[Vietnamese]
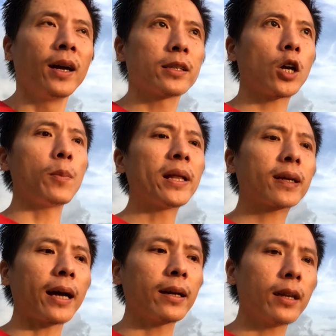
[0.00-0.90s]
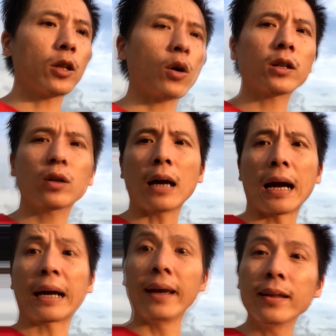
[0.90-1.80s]
chứ còn bên cạnh ấy, nó còn cả
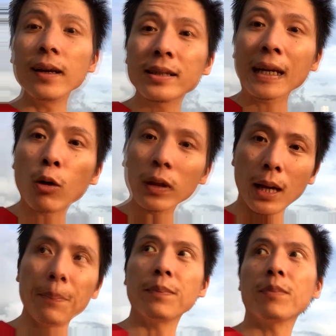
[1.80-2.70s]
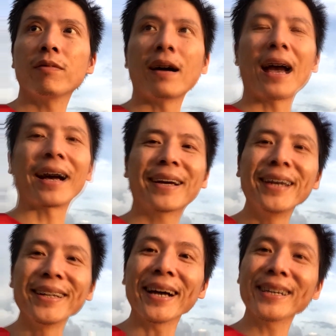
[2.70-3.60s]
kiến thức giao tiếp và
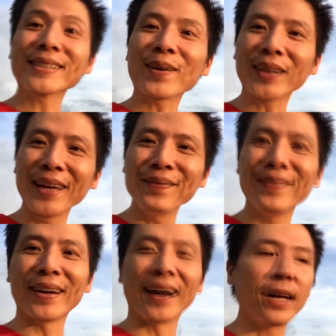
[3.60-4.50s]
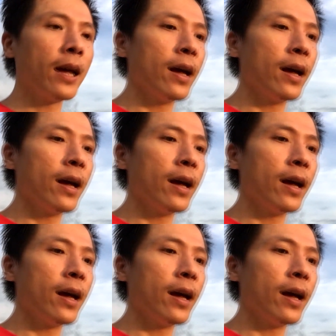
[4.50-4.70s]
kỹ năng giao tiếp. Đấy.